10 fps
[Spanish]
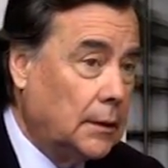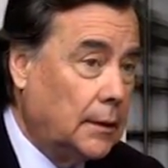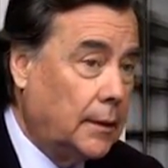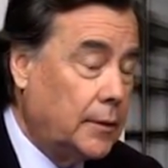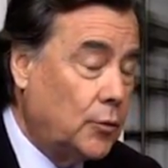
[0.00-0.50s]

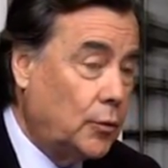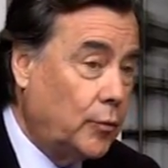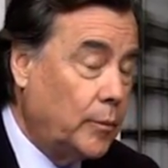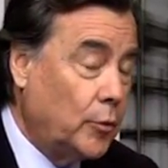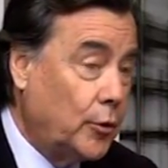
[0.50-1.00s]
De hecho,
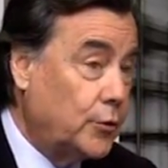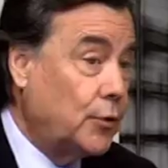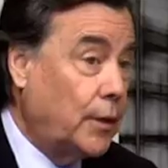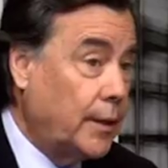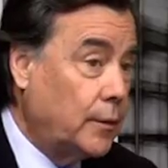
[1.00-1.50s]
estuvimos dos
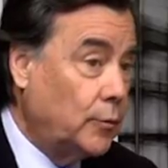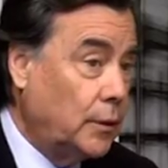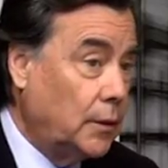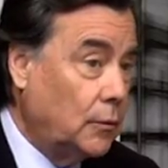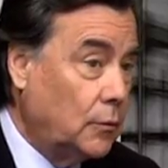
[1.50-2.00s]
horas
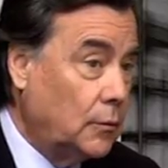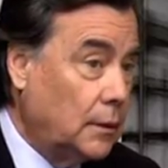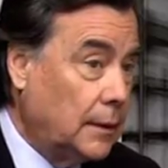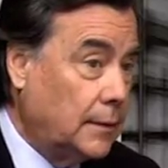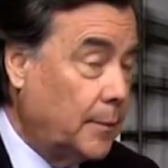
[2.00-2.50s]

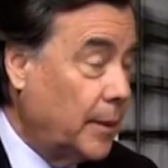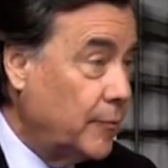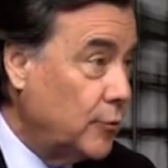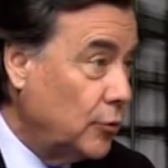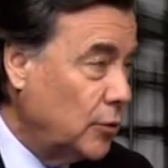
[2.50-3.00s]
discutiendo el tema de
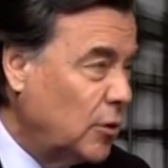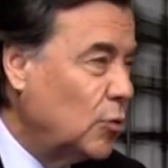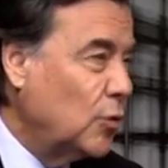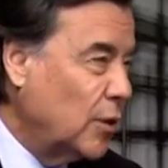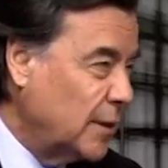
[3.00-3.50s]
fondo. Esto
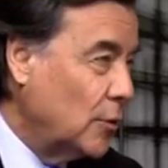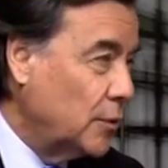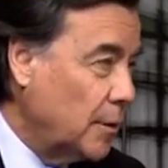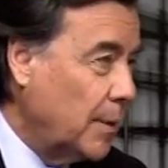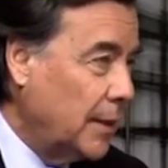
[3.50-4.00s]
ocurrió hace
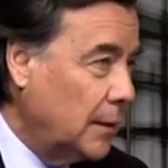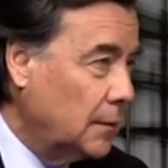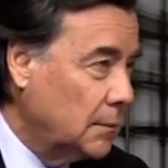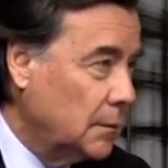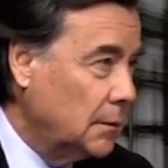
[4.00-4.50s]
dos semanas
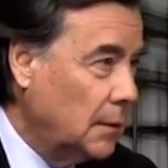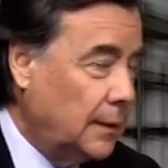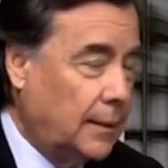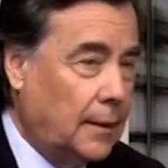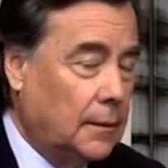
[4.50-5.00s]

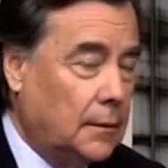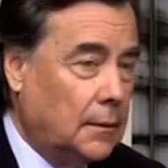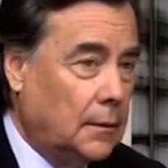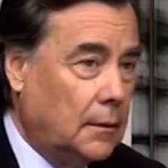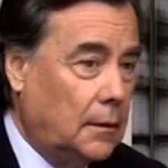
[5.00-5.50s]
atrás
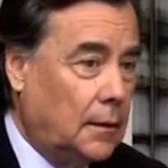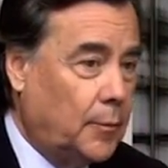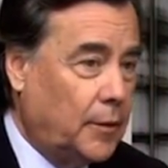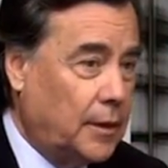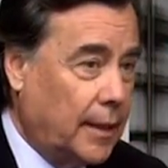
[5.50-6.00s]
y
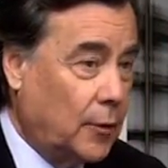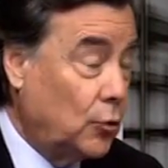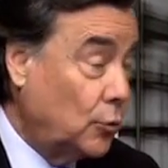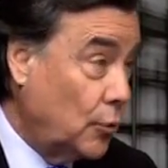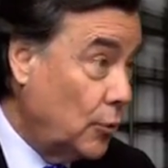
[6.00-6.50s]
después
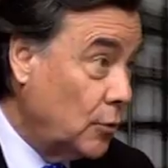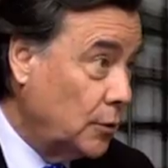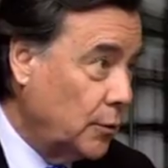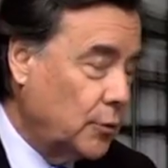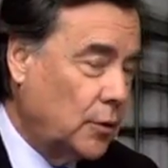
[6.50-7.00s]
llegaron otros dos
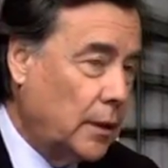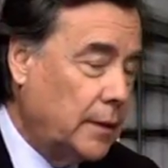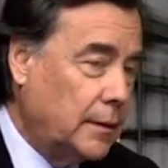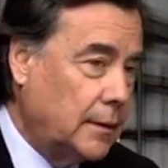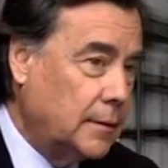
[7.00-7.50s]

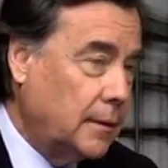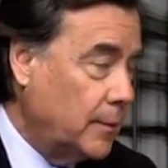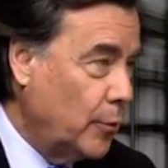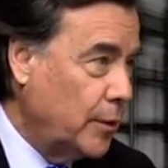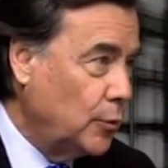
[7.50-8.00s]
constitucionalistas que
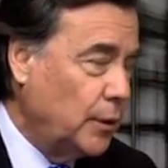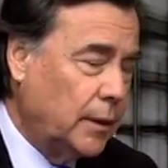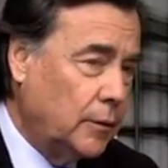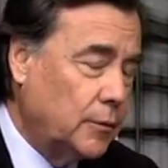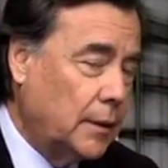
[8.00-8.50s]
seguimos
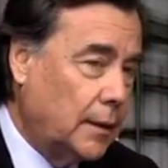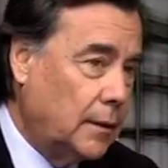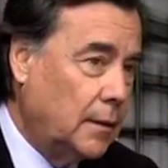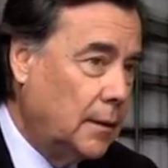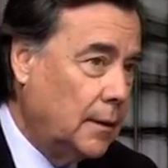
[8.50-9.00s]
discutiendo. O sea,
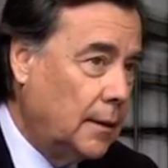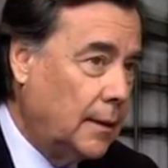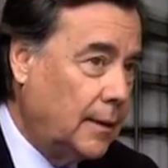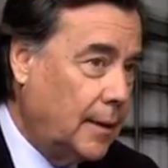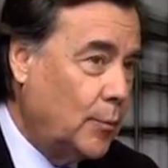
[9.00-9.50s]

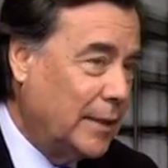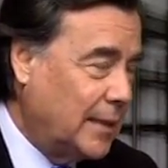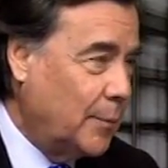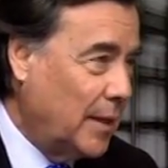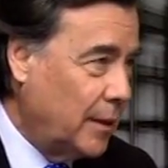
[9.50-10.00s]
le dedicamos al
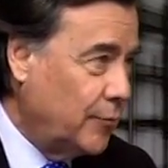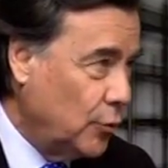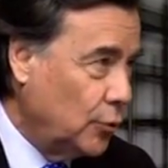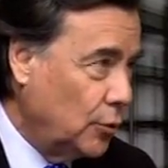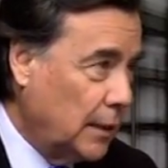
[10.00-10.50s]
tema de
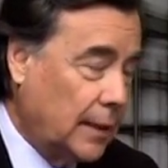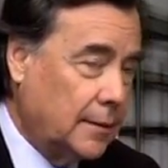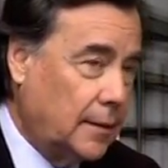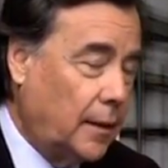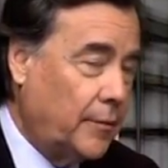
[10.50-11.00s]
fondo, que era
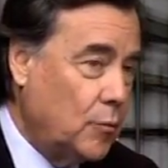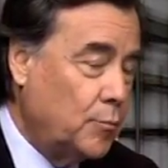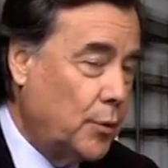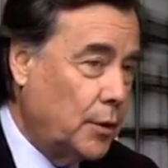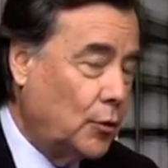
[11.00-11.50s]
si había
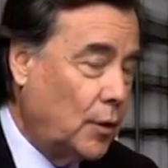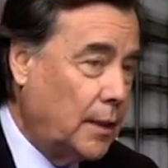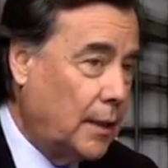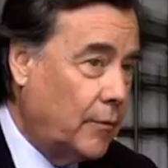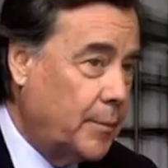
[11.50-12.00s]
un proyecto de
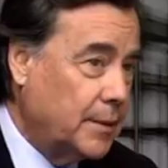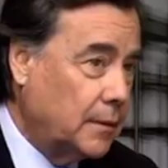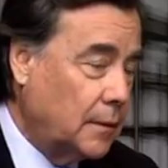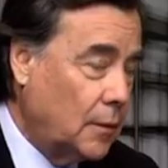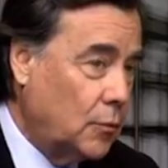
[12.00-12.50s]
ley que había
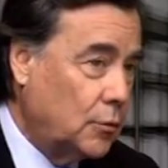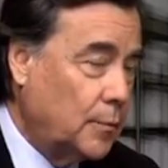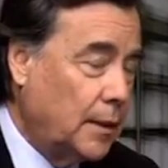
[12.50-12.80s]
presentado otro